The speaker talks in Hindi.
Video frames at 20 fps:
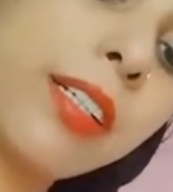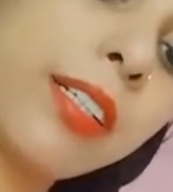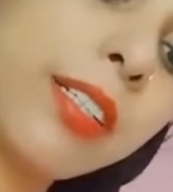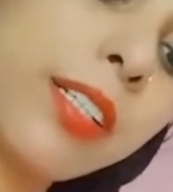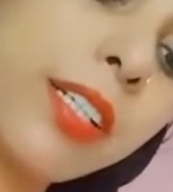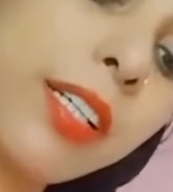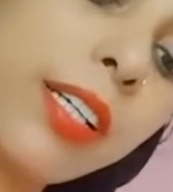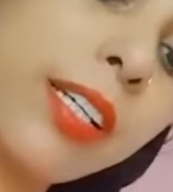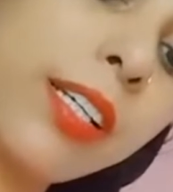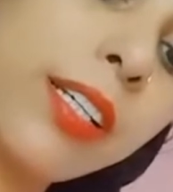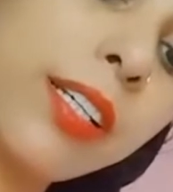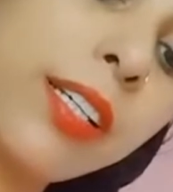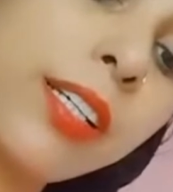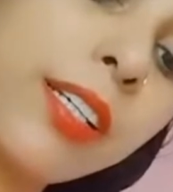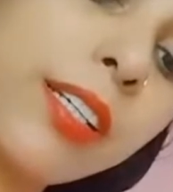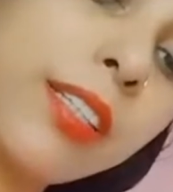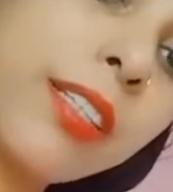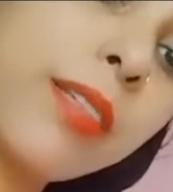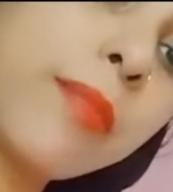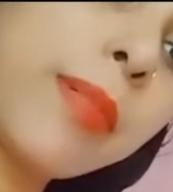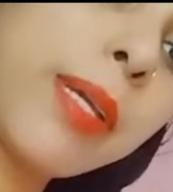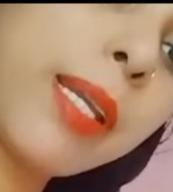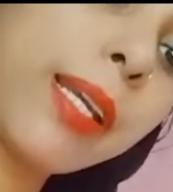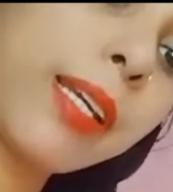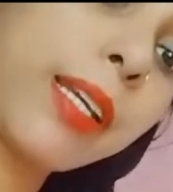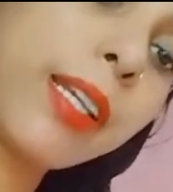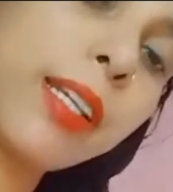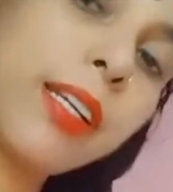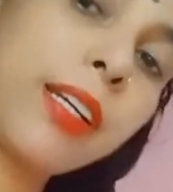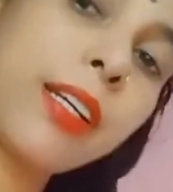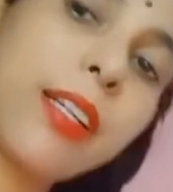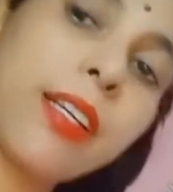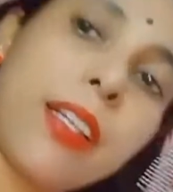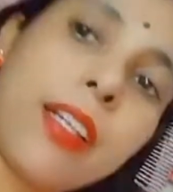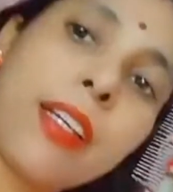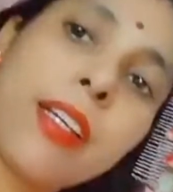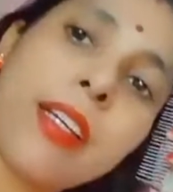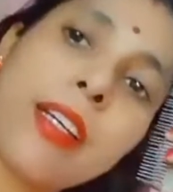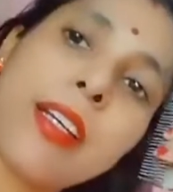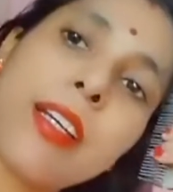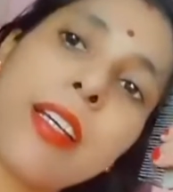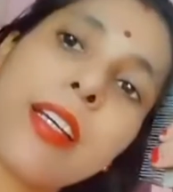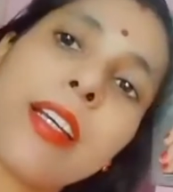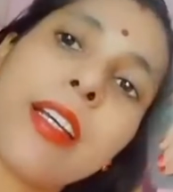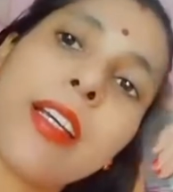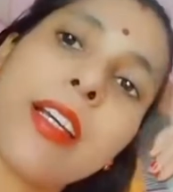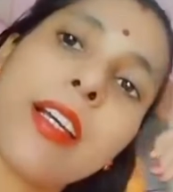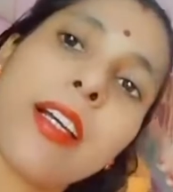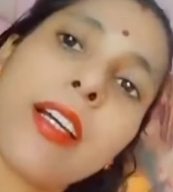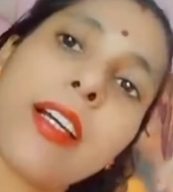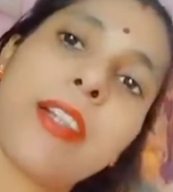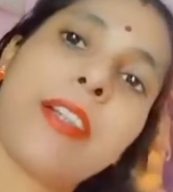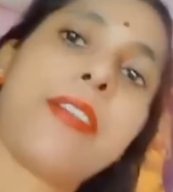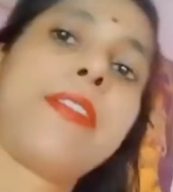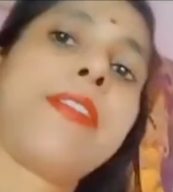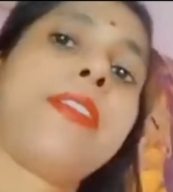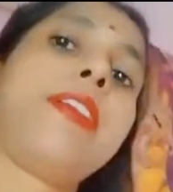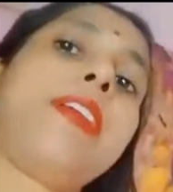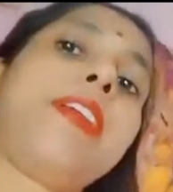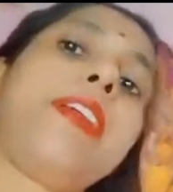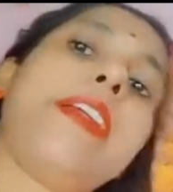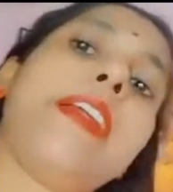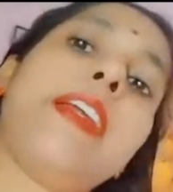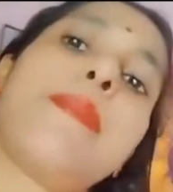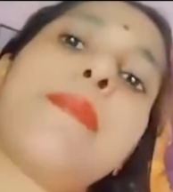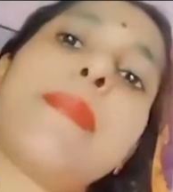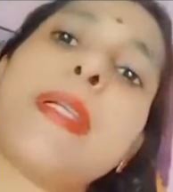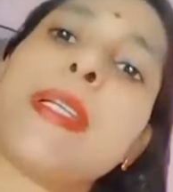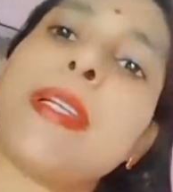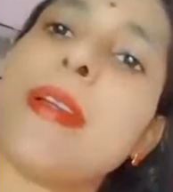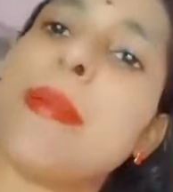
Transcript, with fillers: ठीक है हिंदी में रह गए ना और ये अभी